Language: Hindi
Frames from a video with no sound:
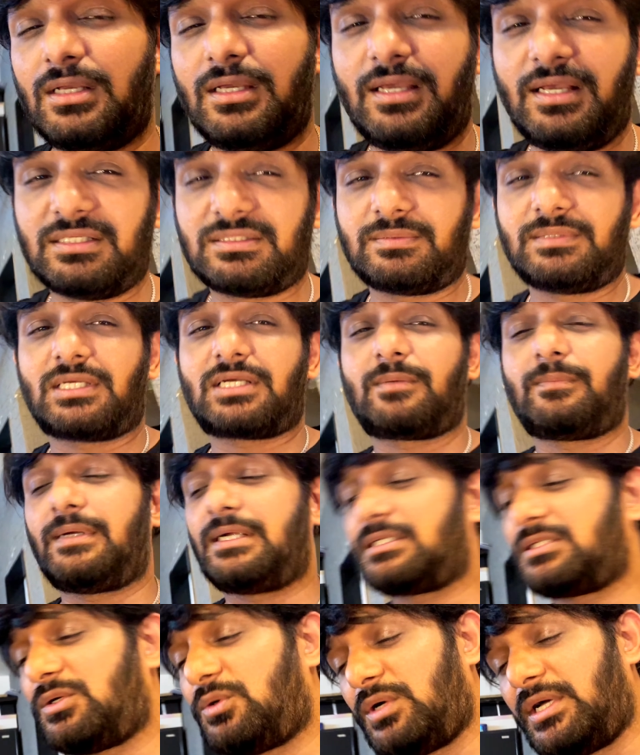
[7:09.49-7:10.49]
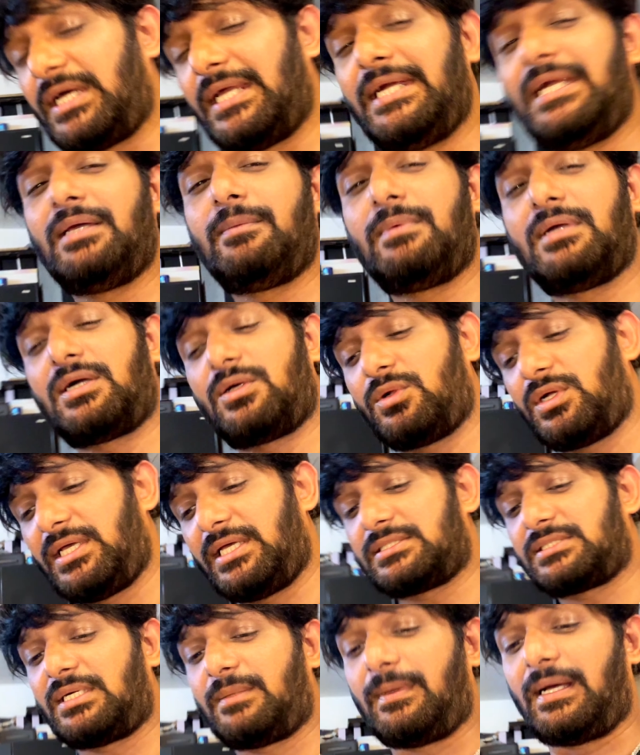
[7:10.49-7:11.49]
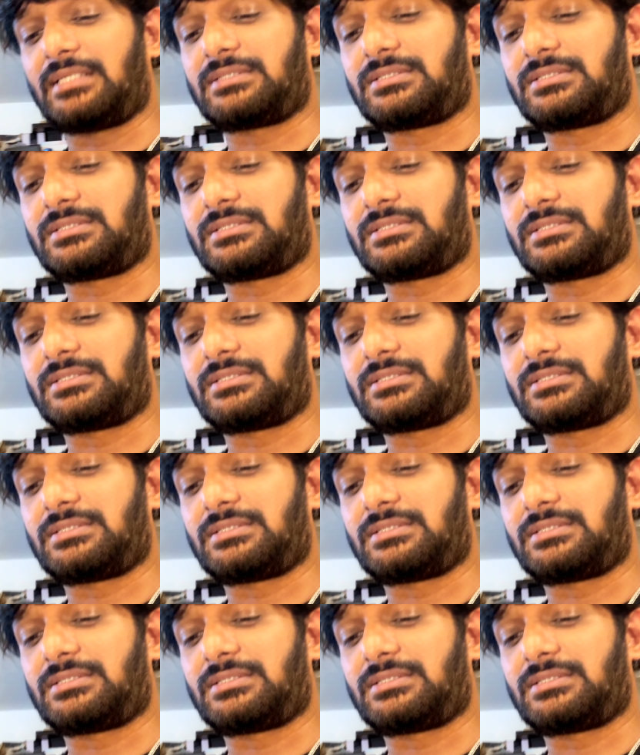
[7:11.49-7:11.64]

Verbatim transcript: इसमें जाके बैठता हूँ एडिटिंग भी करूँगा एक साइड मैच